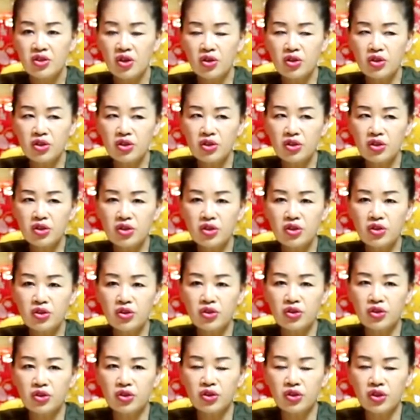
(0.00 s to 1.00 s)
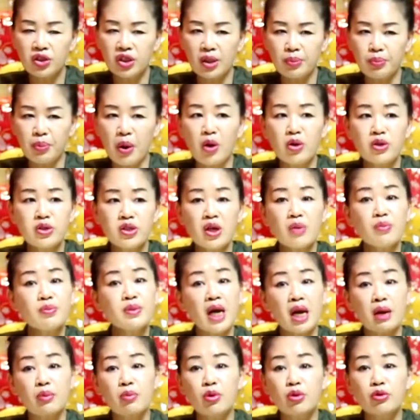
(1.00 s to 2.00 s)
저는 이제 병점
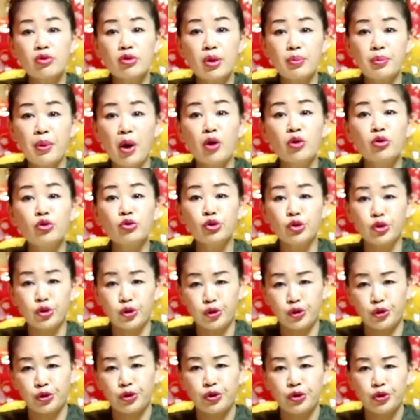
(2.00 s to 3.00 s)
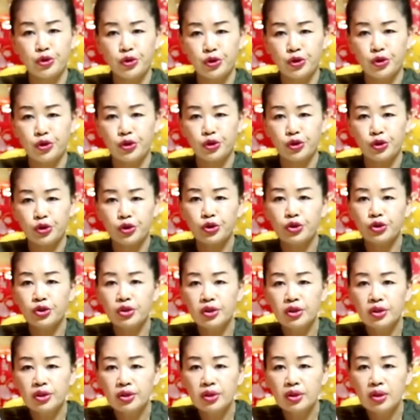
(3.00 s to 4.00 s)
잘 보고요, 병꽃.
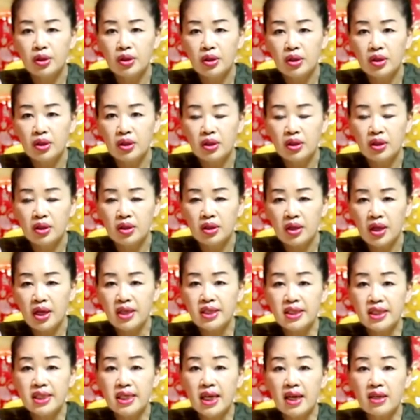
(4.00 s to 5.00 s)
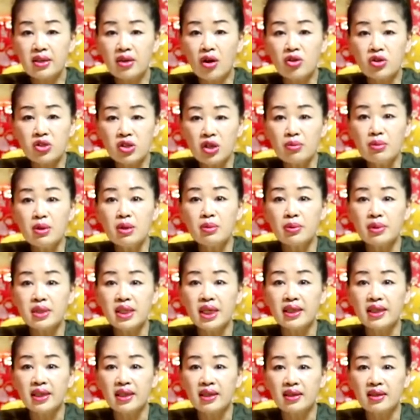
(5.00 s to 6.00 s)
네. 그래서 제가 넉점을
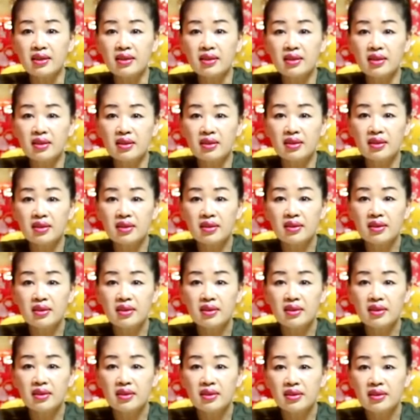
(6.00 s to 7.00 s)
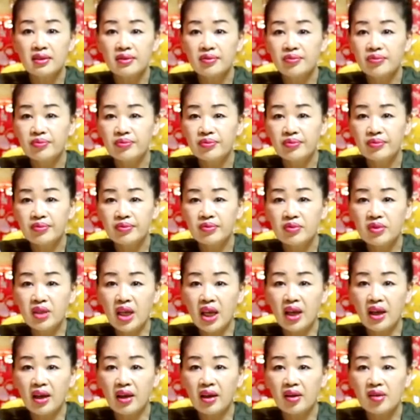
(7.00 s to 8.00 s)
보잖아요. 그러면요.
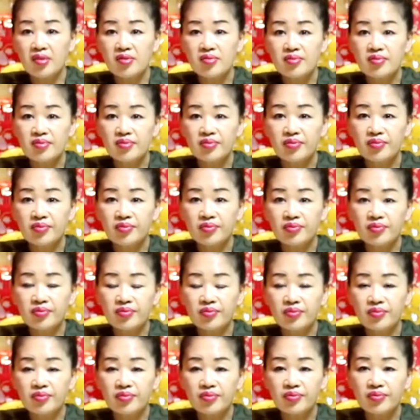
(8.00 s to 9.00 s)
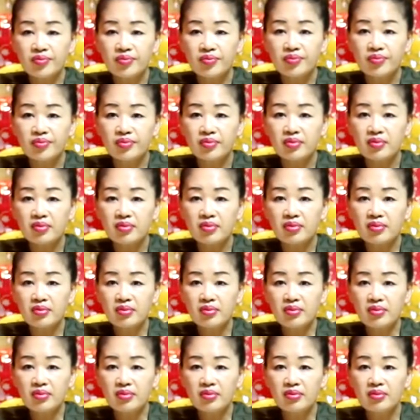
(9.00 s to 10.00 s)
네.
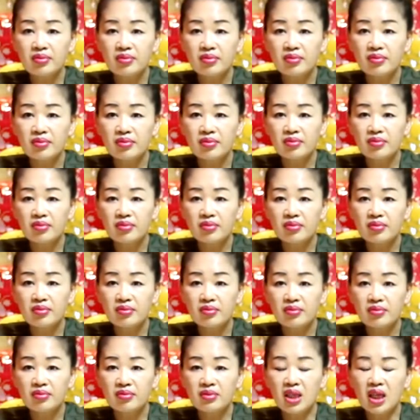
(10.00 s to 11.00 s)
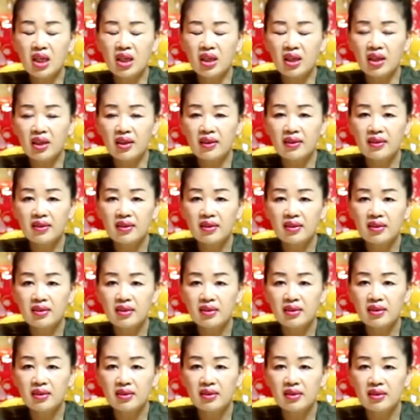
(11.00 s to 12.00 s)
상담자들이 이렇게 오시면 네.
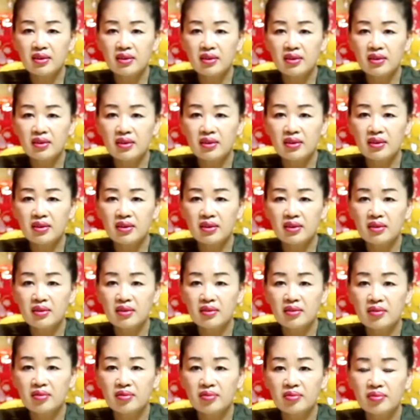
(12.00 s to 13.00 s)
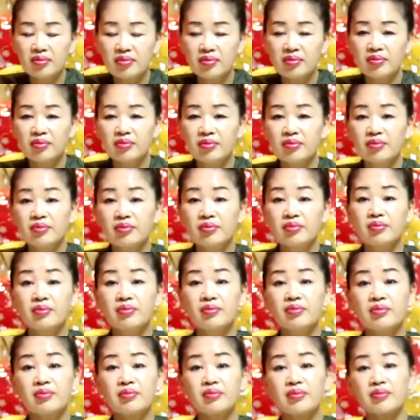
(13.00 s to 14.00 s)
선생님 혹시
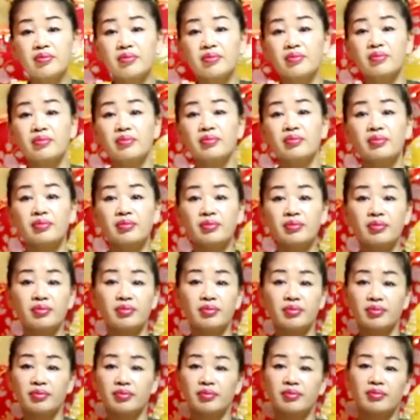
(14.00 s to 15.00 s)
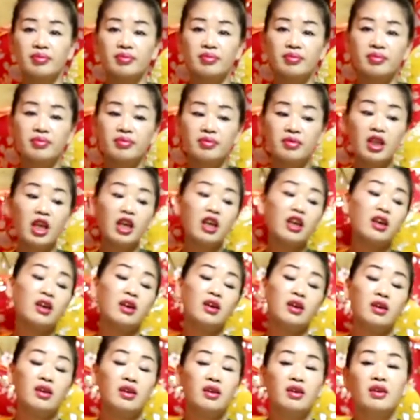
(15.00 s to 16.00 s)
이 조상이죠?
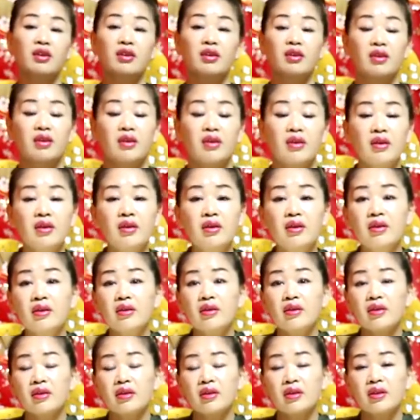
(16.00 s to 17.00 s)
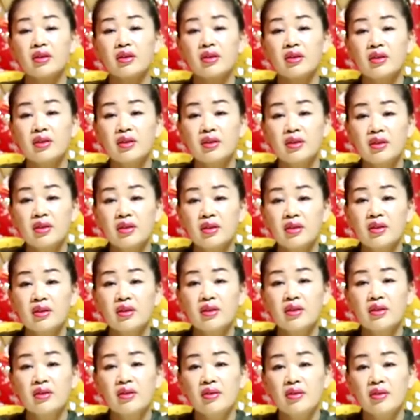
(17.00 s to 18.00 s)
네. 그 자손하고 같이
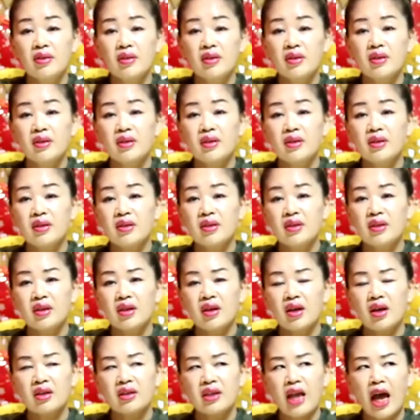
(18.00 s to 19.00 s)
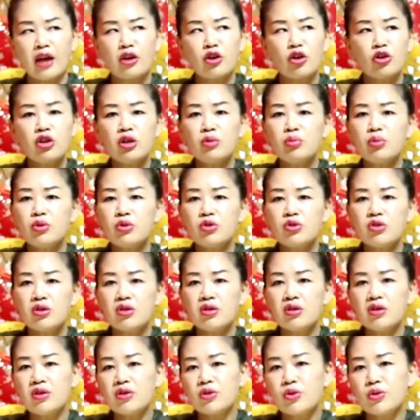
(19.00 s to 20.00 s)
따라온 조상을 보십니까? 당연히
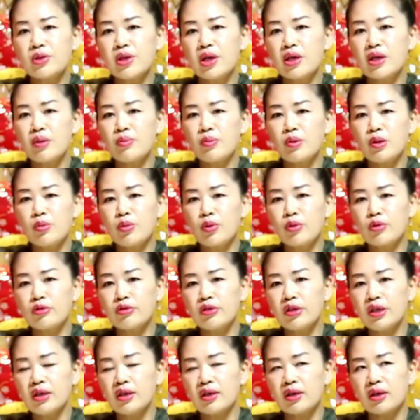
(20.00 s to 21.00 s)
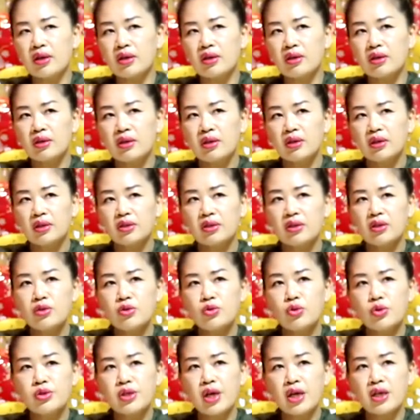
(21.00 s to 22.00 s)
보죠. 조상님들 보고요.
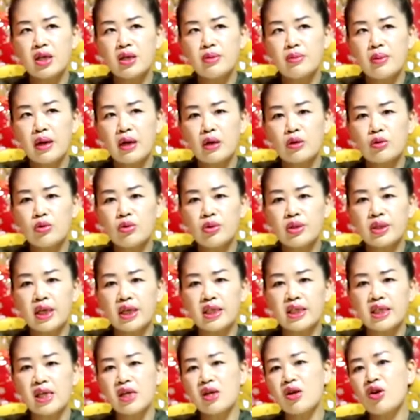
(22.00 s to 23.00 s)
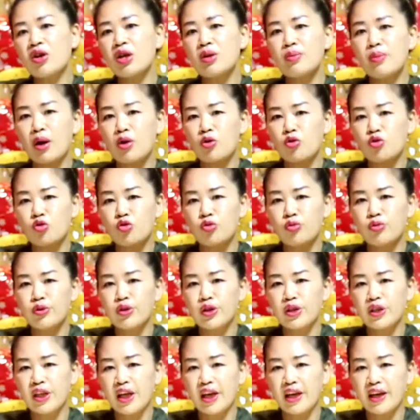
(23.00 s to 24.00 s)
저는 조상님하고 이게 신령님하고
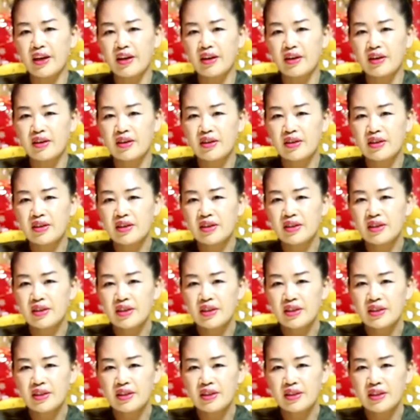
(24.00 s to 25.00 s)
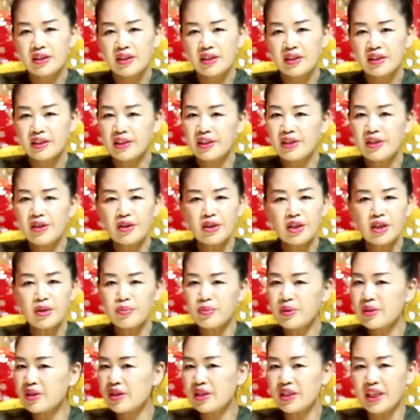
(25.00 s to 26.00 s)
구분이 돼요. 아,
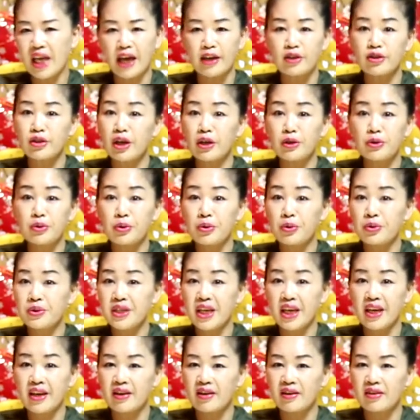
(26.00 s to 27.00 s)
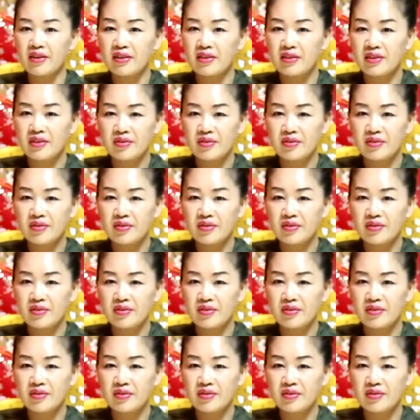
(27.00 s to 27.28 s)
신령님들은 다르게 들어오세요.